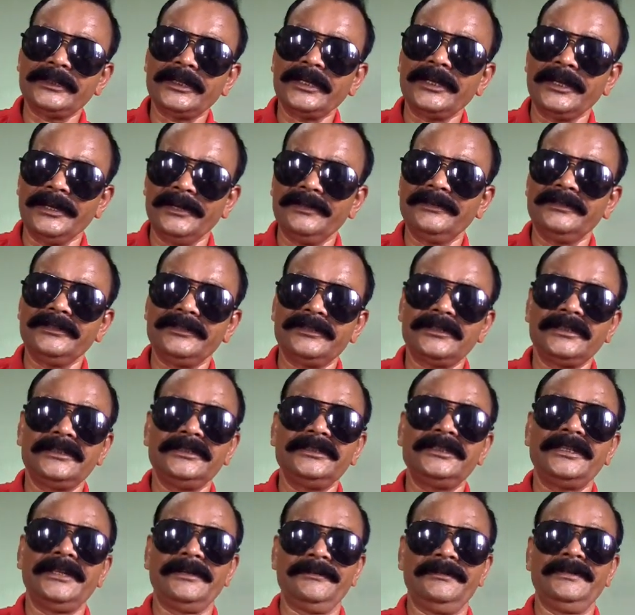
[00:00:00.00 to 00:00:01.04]

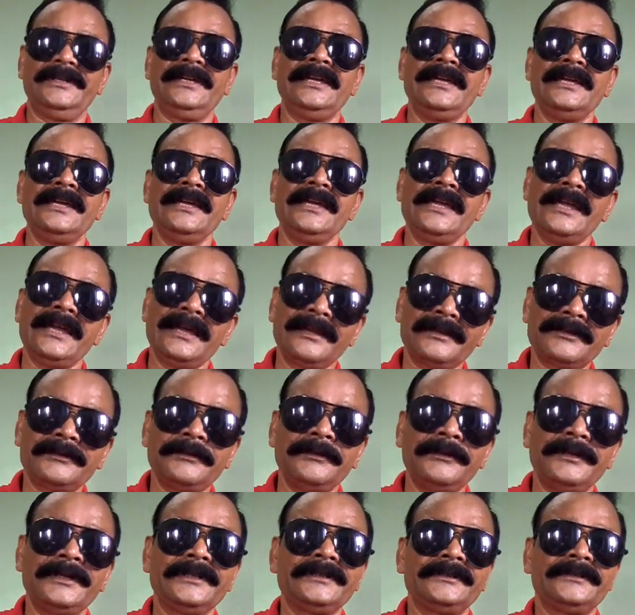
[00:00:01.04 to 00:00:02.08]
নিঃশব্দে
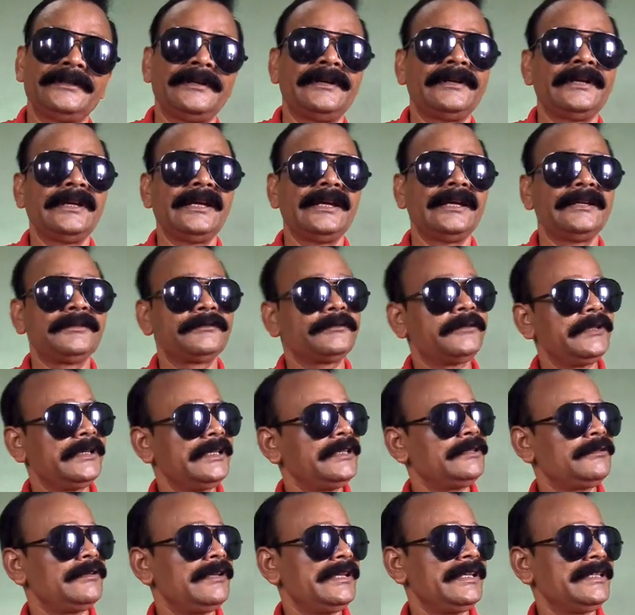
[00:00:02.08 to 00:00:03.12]
সমাজের কাজ
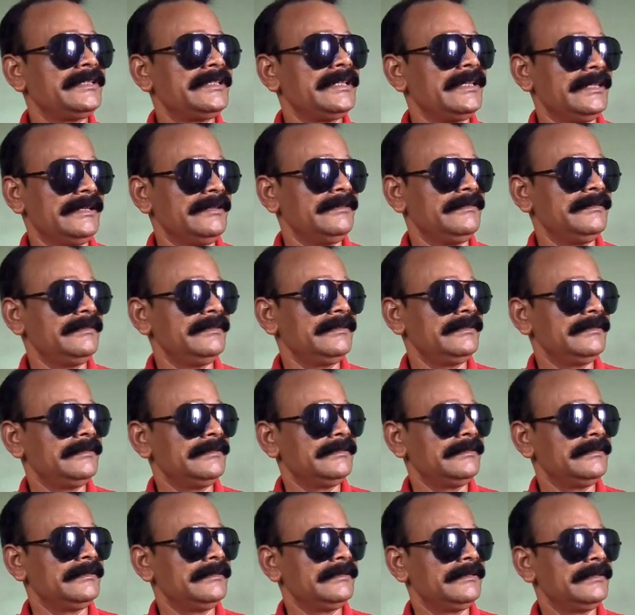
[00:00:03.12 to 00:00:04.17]
করে চলেছেন
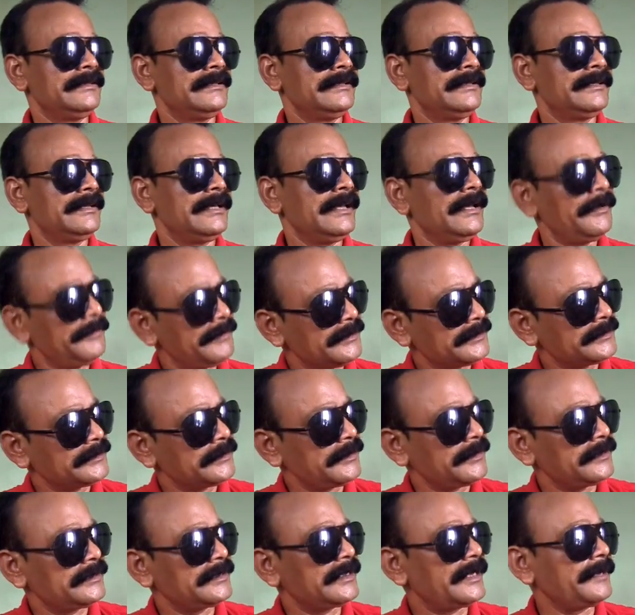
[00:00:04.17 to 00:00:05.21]

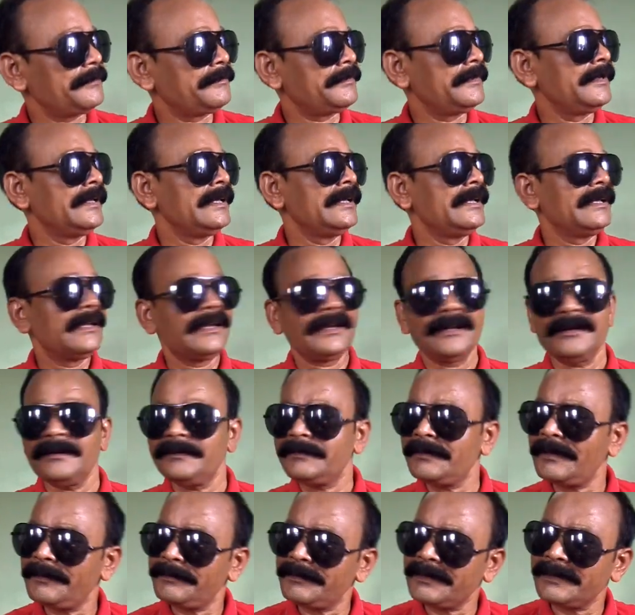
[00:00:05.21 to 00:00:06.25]
সবচাইতে
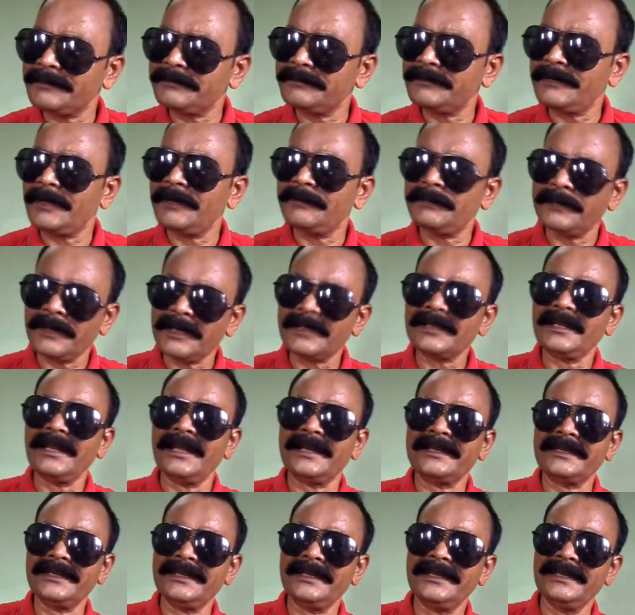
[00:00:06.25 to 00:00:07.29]
আমার অবাক
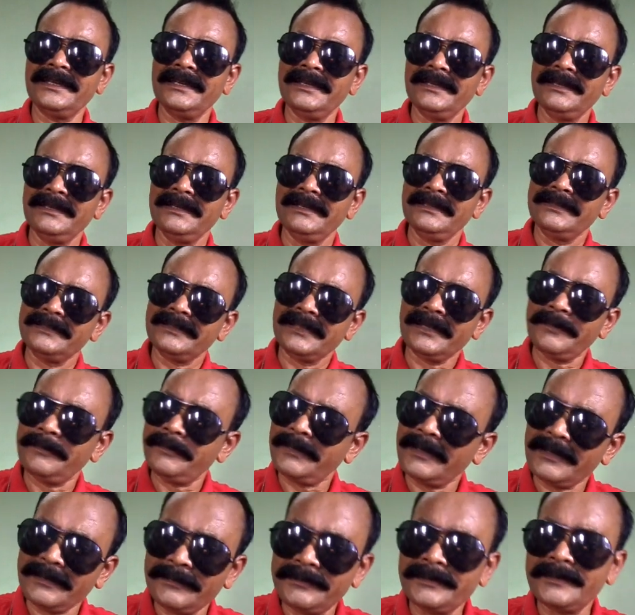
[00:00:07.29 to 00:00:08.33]
লাগে বা
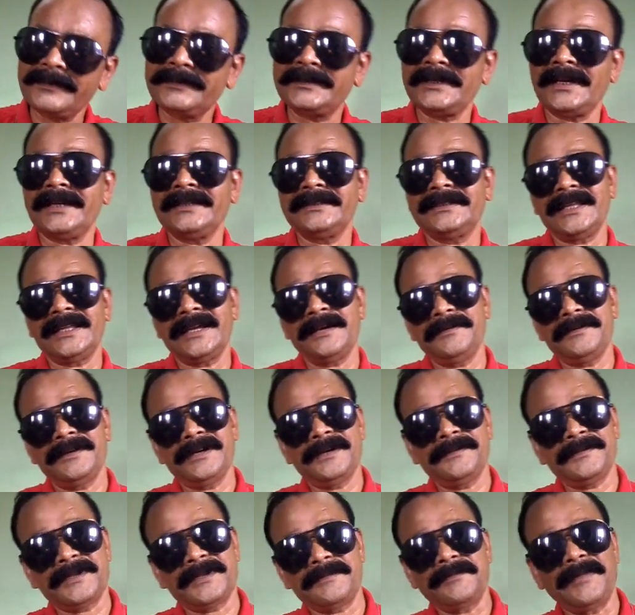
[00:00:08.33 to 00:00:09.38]
সবচাইতে
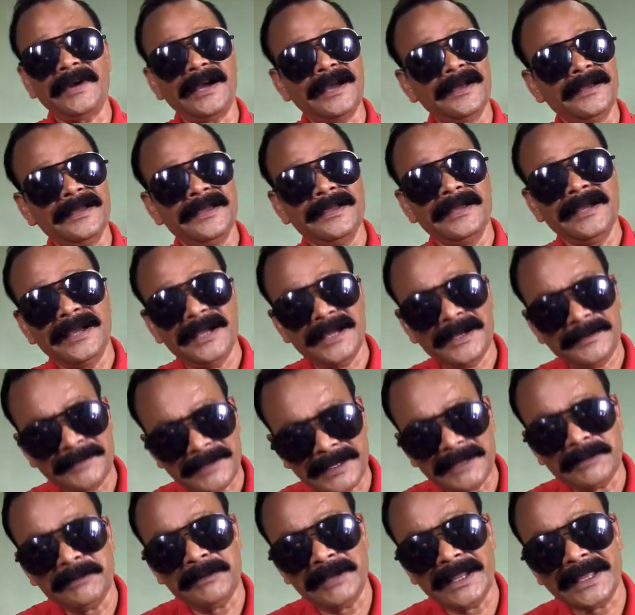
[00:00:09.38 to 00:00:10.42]
আমার
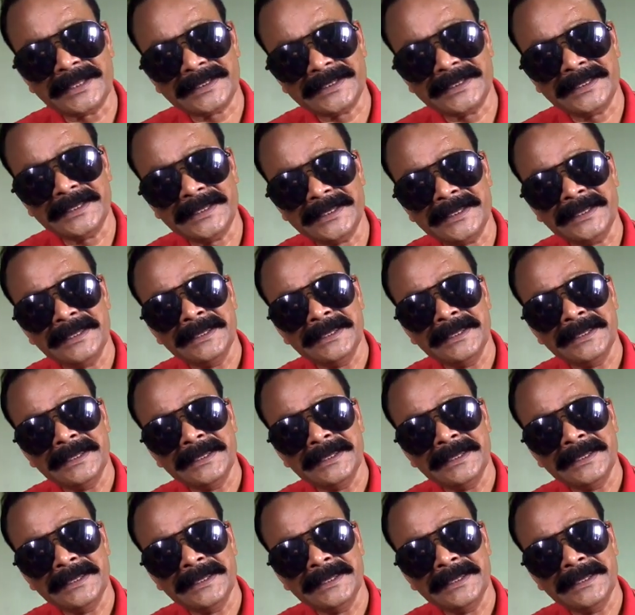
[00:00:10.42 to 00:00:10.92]
ভালো লাগে